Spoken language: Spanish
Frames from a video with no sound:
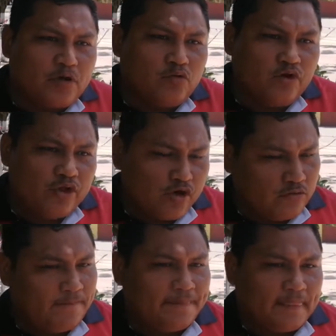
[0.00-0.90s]
en
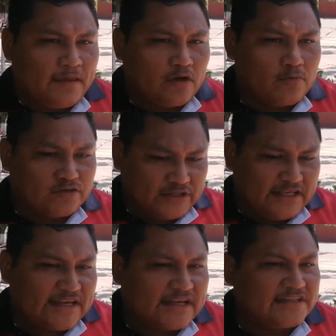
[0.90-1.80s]
unión, como se
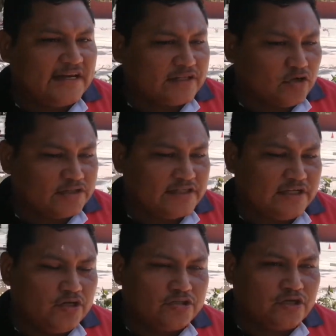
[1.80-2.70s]
tienen que hacer las cosas
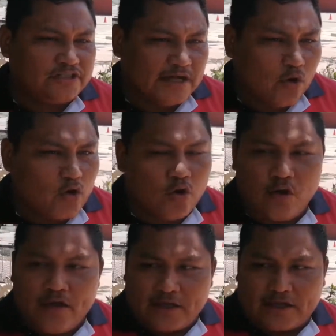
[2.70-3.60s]
y yo estoy seguro
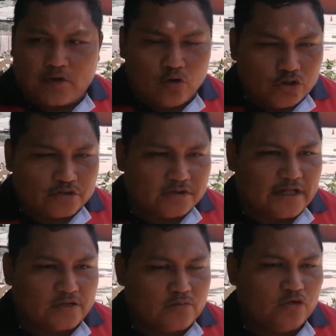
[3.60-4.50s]
que junto
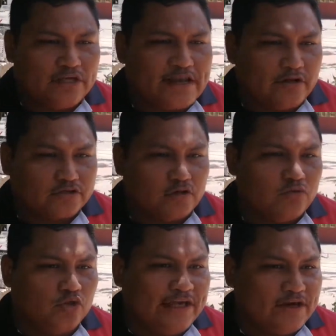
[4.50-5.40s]
las comuneras, los
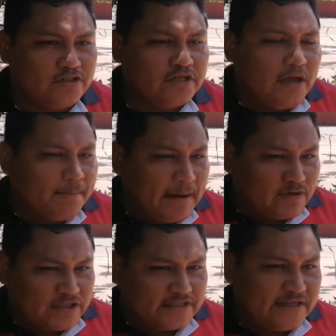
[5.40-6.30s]
comuneros,
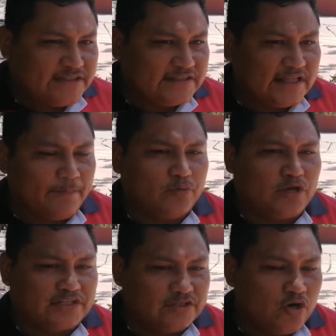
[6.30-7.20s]
vamos a hacer esta
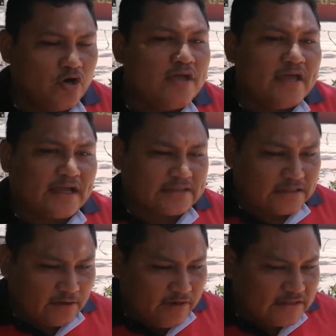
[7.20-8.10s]
depuración
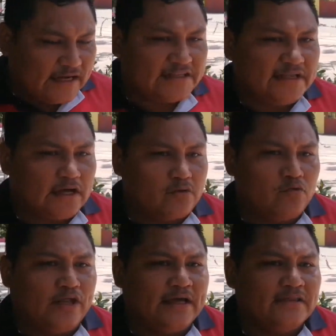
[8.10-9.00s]
tanta falta le hace a la
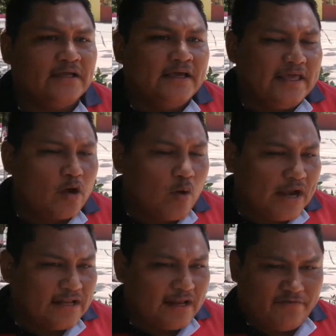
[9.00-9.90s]
comunidad. ¿Y
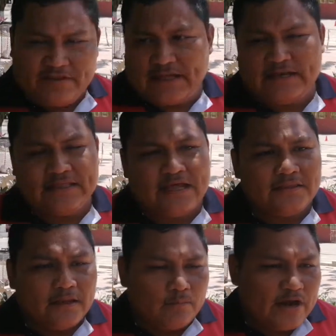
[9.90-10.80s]
cuál es la
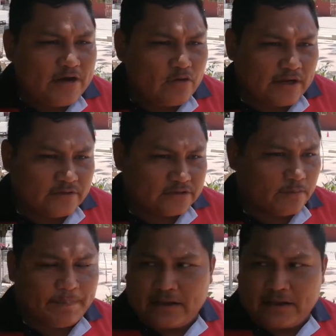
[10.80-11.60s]
finalidad? Bueno, que nuestro,